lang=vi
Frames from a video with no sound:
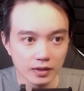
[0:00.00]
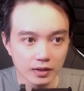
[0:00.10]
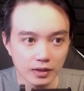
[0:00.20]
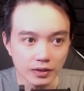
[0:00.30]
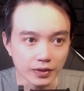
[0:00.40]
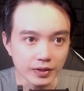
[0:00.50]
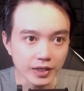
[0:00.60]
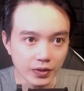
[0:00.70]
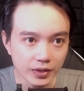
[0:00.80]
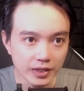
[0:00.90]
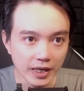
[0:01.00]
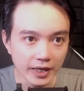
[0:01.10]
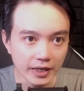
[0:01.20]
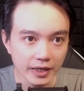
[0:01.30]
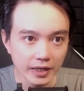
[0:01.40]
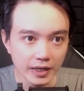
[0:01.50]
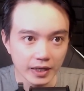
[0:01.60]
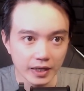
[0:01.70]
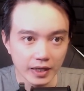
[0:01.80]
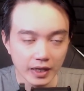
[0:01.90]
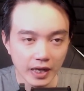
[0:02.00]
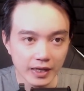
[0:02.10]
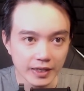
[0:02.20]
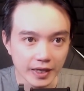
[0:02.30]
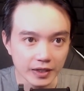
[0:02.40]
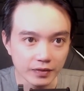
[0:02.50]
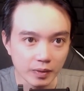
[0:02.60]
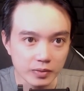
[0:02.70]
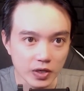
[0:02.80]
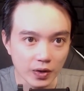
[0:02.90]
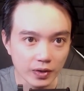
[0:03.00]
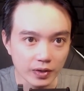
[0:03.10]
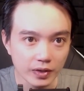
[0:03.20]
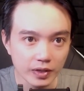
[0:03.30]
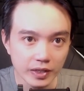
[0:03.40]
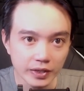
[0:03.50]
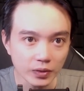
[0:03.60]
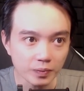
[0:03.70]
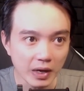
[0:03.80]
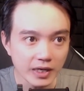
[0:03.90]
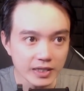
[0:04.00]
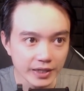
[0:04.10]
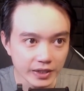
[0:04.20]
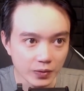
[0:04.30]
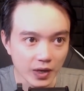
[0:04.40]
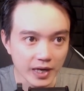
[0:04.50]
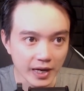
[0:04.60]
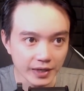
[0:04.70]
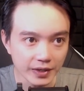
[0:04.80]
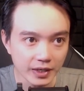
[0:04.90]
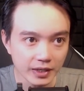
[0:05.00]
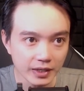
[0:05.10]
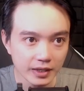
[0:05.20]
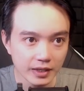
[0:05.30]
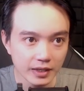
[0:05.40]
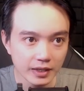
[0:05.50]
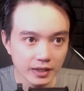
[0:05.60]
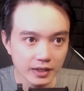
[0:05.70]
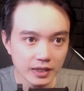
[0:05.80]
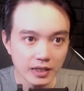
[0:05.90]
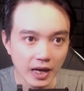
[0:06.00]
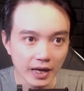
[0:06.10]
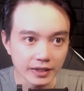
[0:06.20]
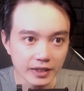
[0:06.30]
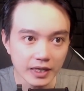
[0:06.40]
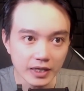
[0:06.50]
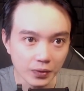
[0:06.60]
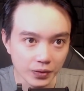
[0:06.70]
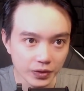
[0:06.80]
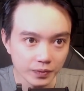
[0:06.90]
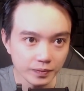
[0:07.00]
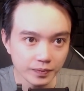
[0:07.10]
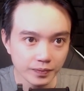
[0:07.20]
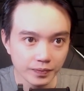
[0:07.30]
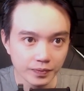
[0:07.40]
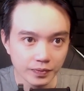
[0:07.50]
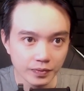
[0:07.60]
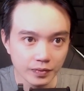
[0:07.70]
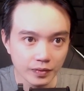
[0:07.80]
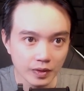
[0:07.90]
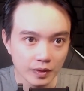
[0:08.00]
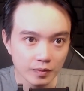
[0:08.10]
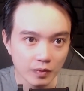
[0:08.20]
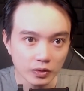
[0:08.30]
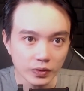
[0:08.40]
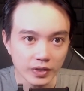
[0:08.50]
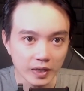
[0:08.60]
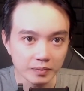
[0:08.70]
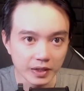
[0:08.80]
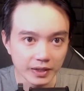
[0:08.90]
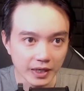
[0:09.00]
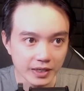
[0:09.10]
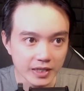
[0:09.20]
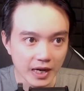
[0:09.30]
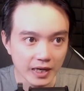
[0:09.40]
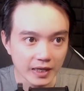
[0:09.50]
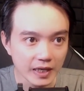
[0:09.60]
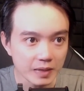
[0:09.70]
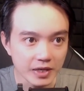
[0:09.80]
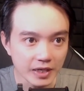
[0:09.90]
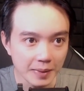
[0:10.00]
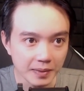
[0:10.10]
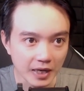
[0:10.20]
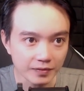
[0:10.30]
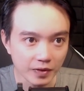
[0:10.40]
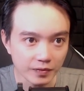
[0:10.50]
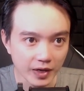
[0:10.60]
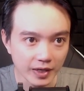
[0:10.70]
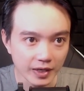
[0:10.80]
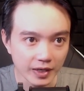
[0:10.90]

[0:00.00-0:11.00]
Cứ tưởng chỉ có như vậy, ai dè từ vòng tròn liên tục bắn ra những quả đạn lửa, chính là những cái đầu của chúng. Bọn tôi giật mình nhận ra đã bị khép chặt vòng vây.